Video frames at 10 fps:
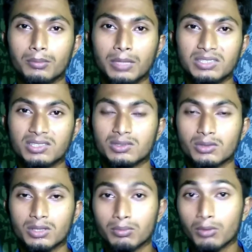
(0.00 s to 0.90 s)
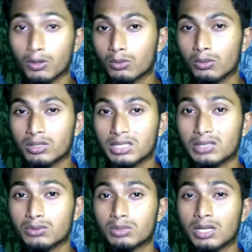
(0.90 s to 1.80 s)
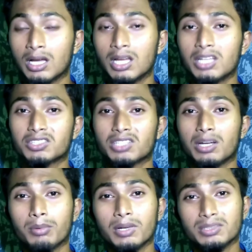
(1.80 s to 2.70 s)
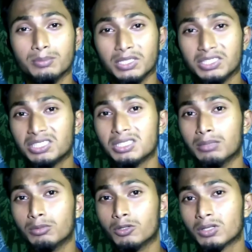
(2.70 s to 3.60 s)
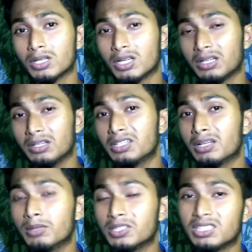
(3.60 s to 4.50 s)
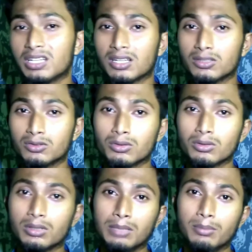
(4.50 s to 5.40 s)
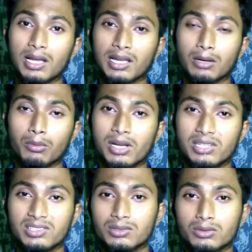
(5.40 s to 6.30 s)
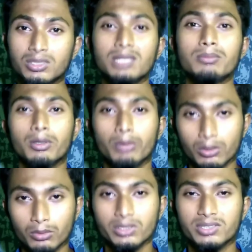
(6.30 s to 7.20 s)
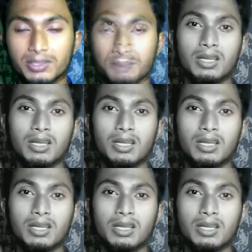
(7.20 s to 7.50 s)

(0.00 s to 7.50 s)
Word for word: মেইন সেন্সরের ফটোগুলোতে কিছুটা শার্পনেস বেশি এবং ডিটেল বেশি আনার জন্য এই ব্ল্যাক অ্যান্ড হোয়াইট সেন্সরটি ব্যবহার করেছে